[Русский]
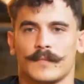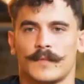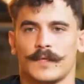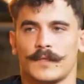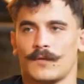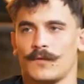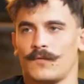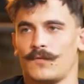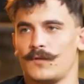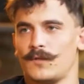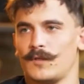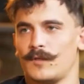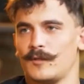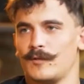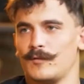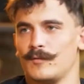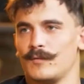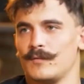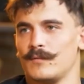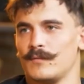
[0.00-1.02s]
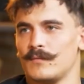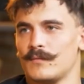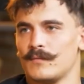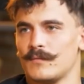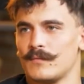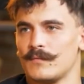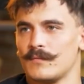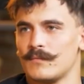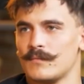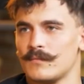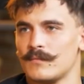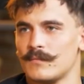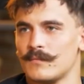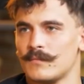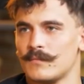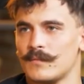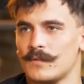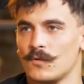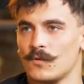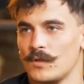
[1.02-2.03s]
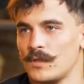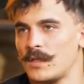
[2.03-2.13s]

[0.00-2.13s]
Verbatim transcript: готовить еду. Ну,